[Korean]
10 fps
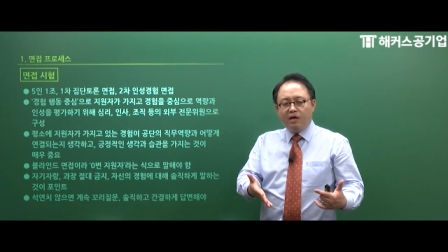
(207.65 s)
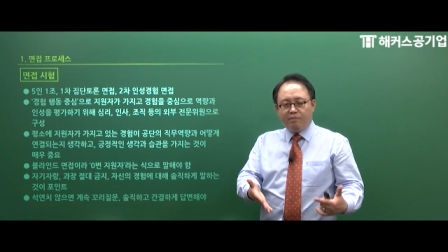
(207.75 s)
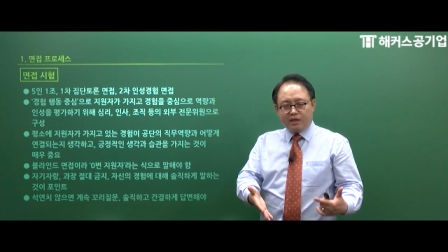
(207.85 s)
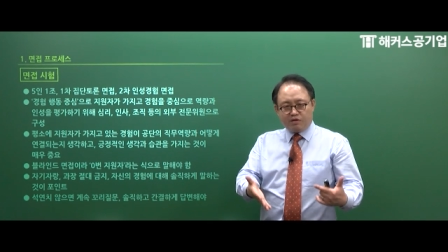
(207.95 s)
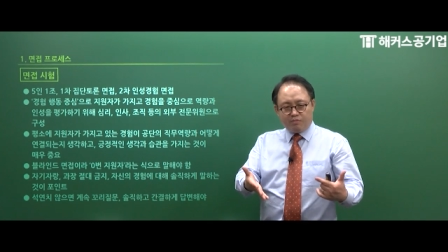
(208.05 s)

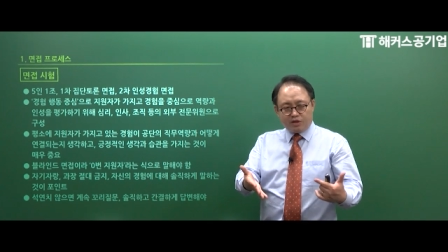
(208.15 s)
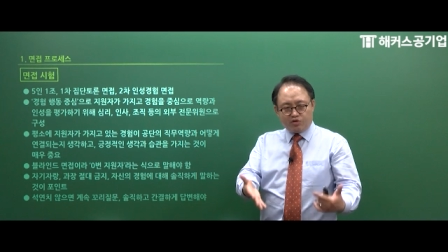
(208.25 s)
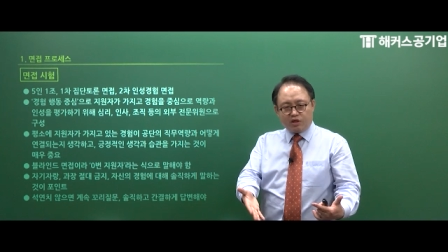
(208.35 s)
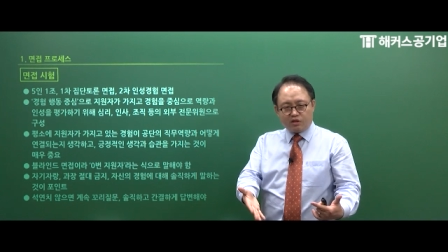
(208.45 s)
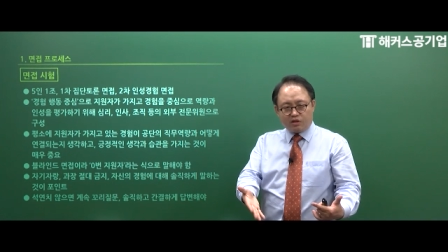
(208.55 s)
맡은 바
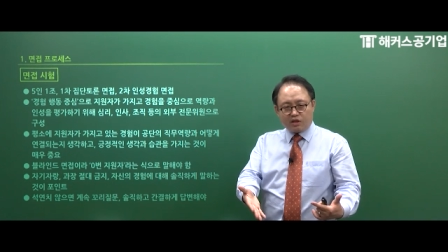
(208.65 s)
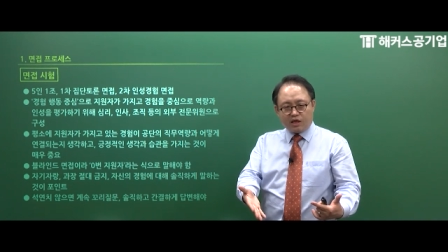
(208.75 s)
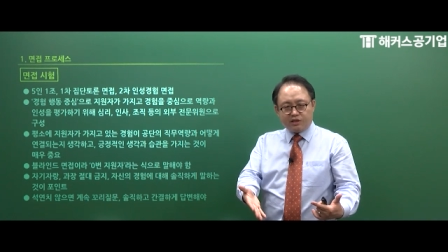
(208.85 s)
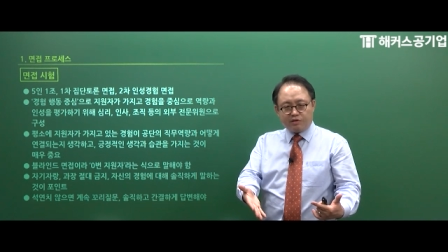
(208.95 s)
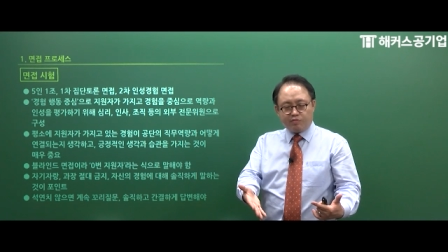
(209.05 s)
최선을
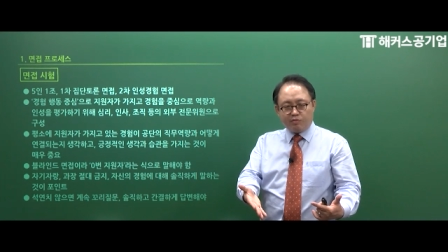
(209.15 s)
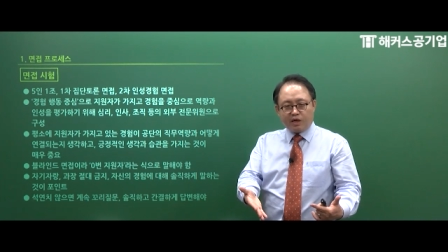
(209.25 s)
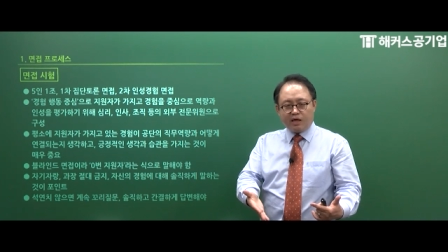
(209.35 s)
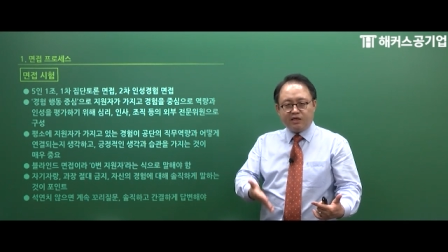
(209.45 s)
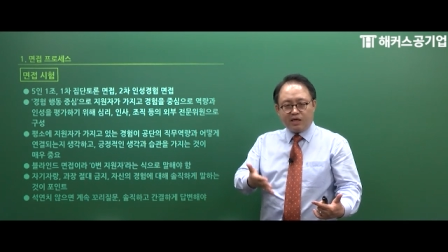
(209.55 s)
다했을
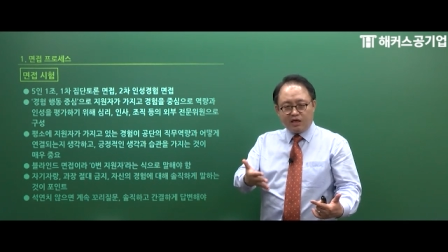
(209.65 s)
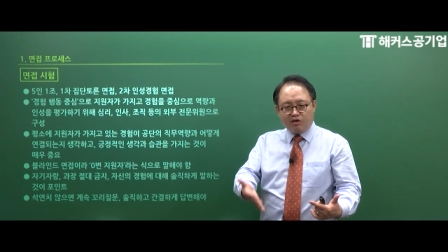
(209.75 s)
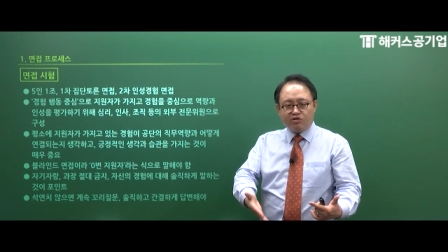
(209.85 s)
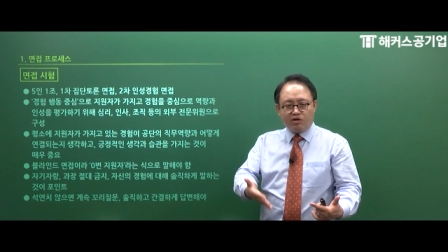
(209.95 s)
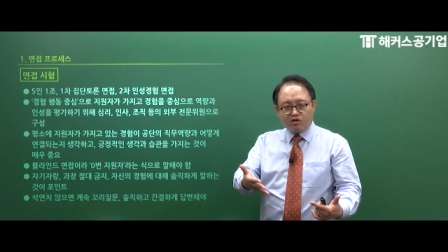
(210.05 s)
뿐만 아니라
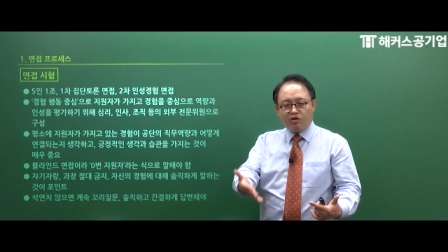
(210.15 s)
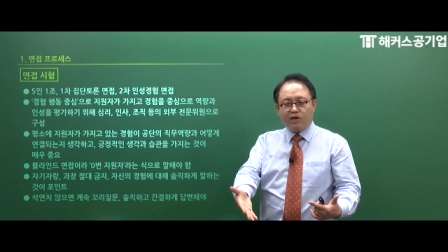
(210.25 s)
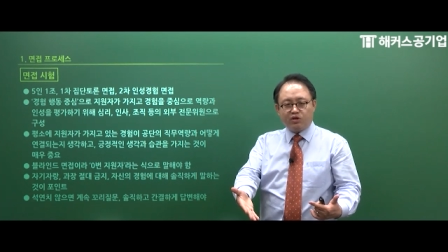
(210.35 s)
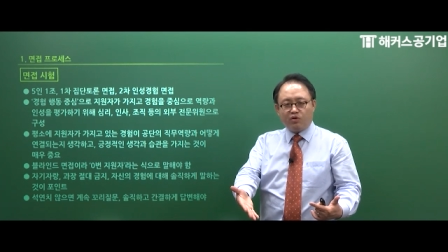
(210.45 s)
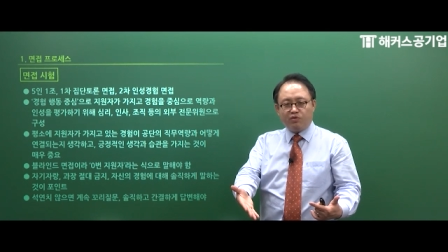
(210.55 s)
어떠어떤
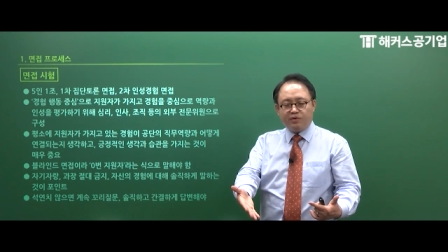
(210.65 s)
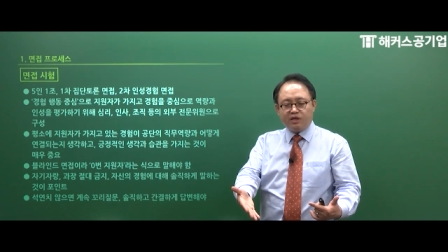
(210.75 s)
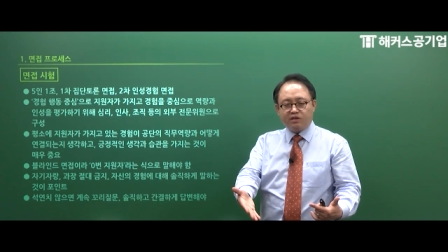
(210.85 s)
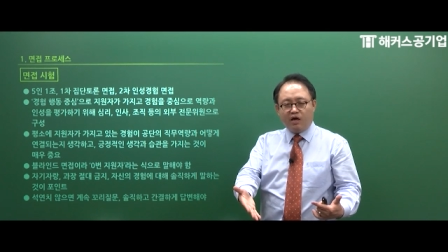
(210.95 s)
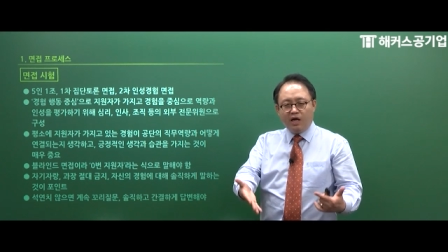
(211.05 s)
활동을
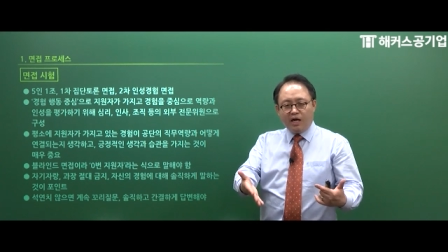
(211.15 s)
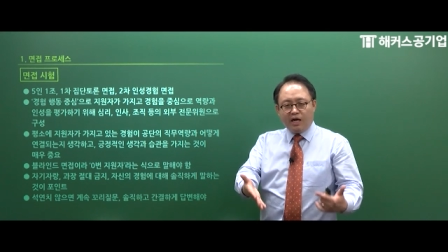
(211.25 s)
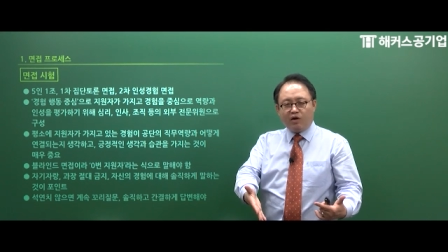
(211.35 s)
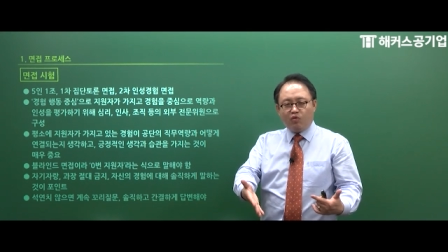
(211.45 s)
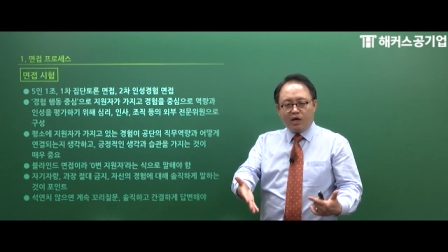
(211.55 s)
위해서
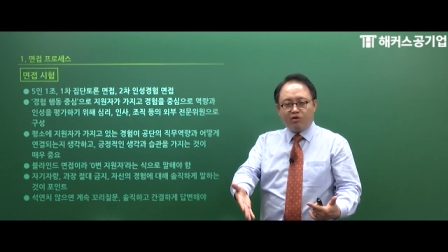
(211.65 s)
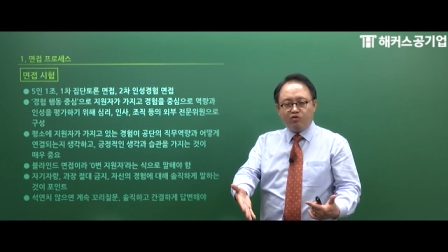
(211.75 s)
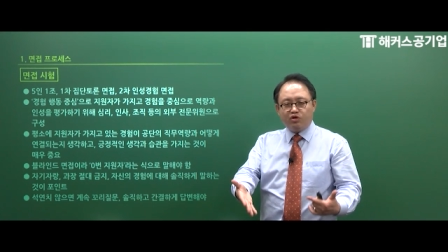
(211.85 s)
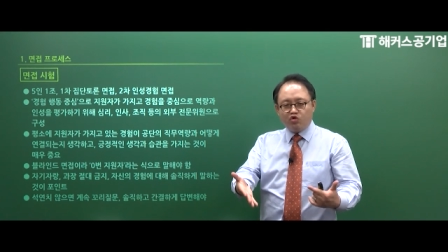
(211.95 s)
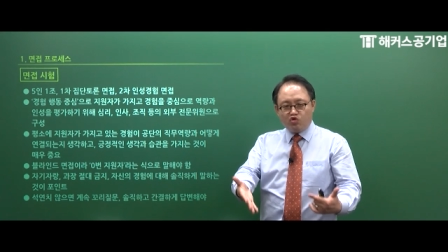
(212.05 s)

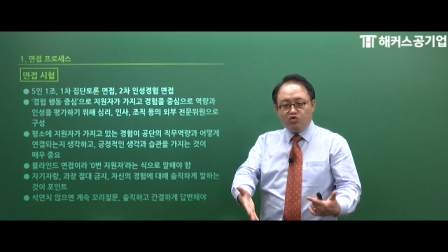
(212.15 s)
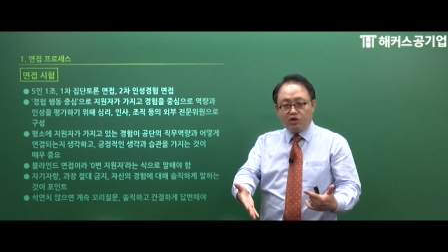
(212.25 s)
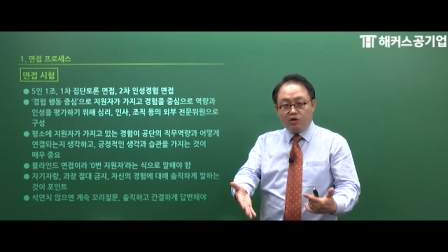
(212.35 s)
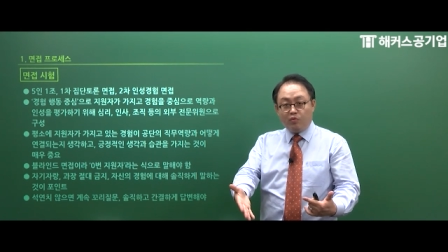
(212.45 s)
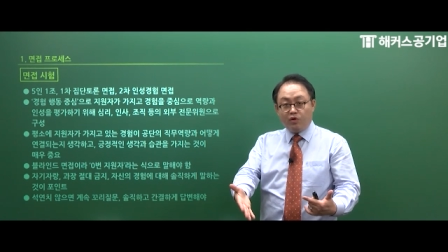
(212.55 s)
하루하루를
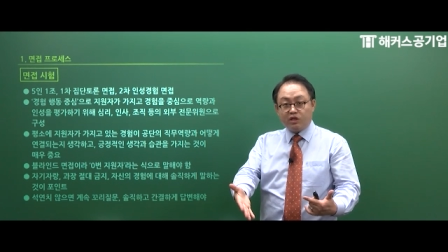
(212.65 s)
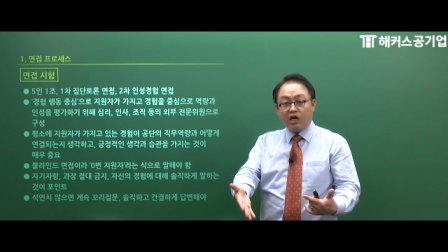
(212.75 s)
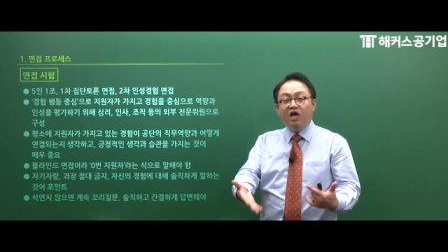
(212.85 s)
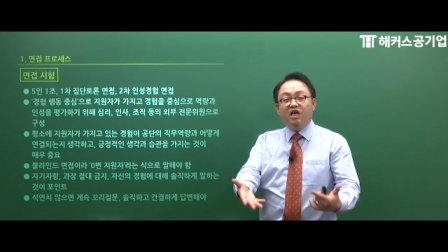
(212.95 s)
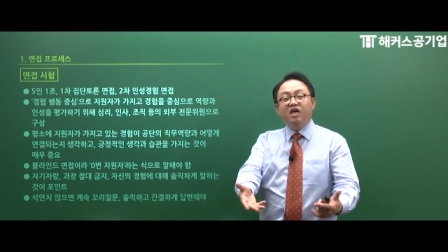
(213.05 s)
충실히 보냈다.